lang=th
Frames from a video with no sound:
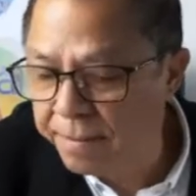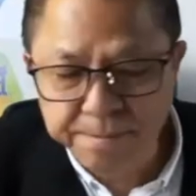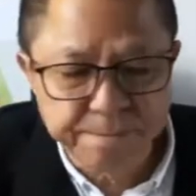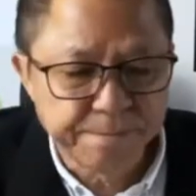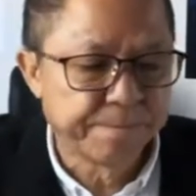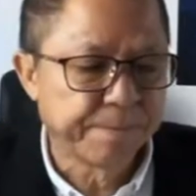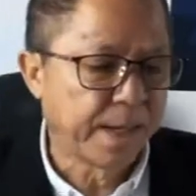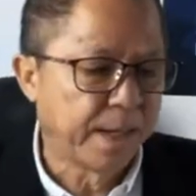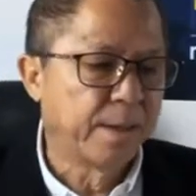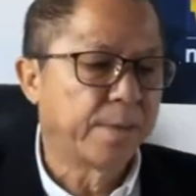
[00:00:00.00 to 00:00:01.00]
เพราะมีการ
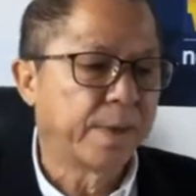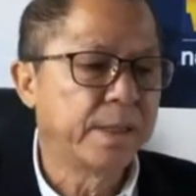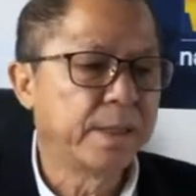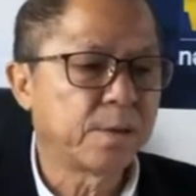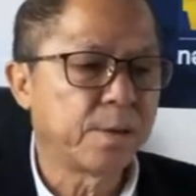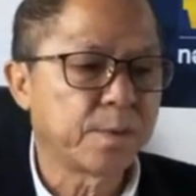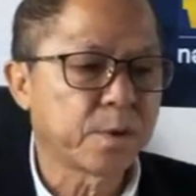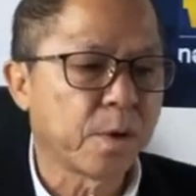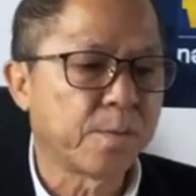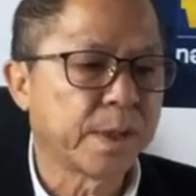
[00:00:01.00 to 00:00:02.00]
พิจารณาร่างพรบ
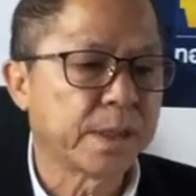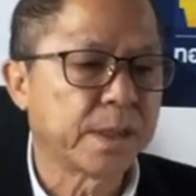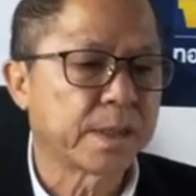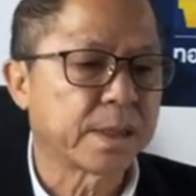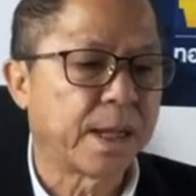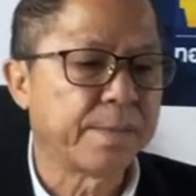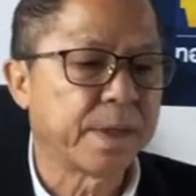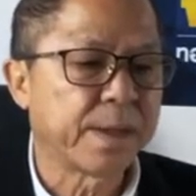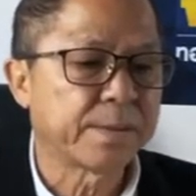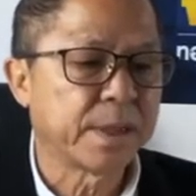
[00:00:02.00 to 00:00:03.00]
นี้เป็นเวลา
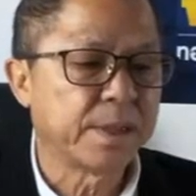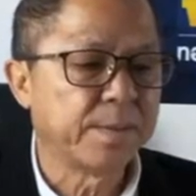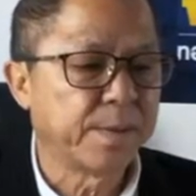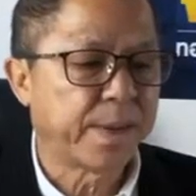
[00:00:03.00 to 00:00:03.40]
หลายเดือน